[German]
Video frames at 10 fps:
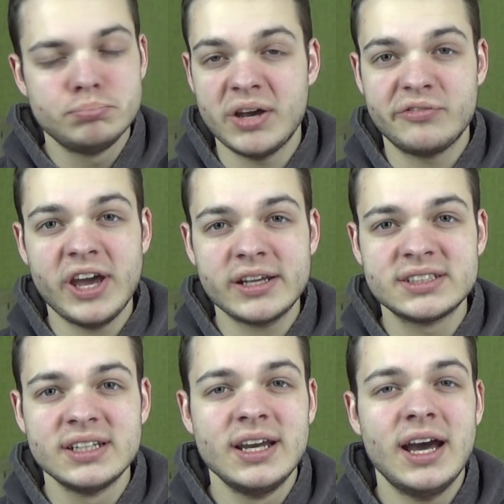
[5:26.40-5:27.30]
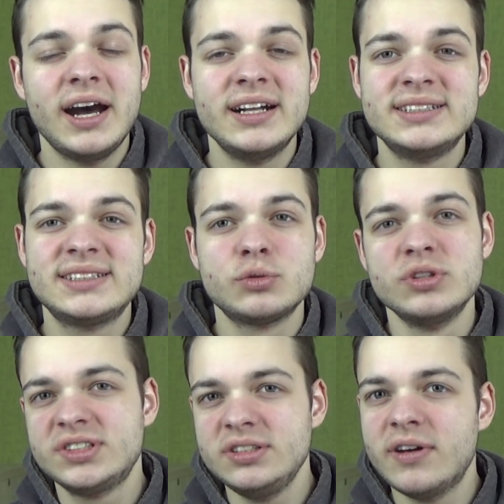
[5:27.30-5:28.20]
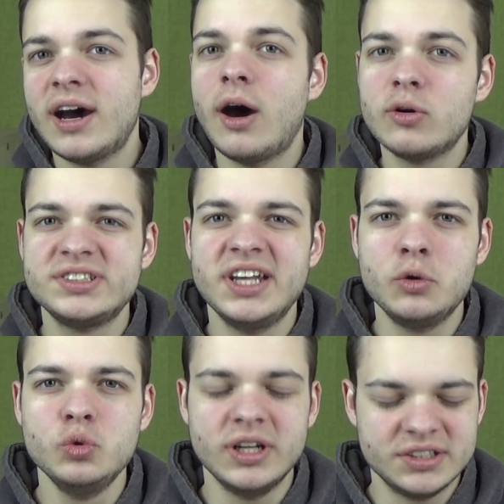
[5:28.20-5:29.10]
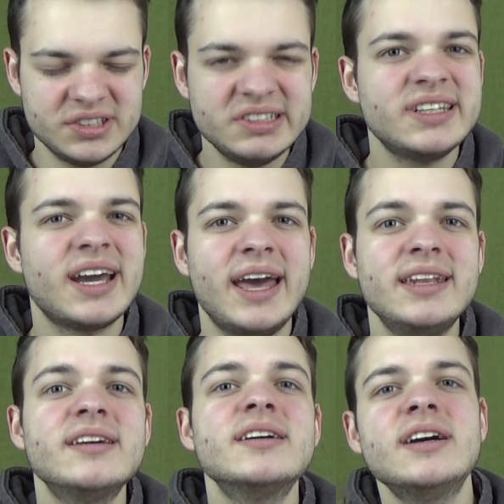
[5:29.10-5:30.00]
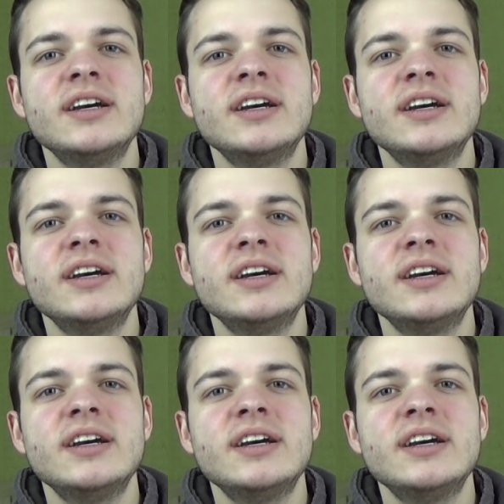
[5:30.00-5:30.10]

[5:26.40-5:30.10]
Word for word: perfekt, als Receiver auch sehr gut, also sichere Hände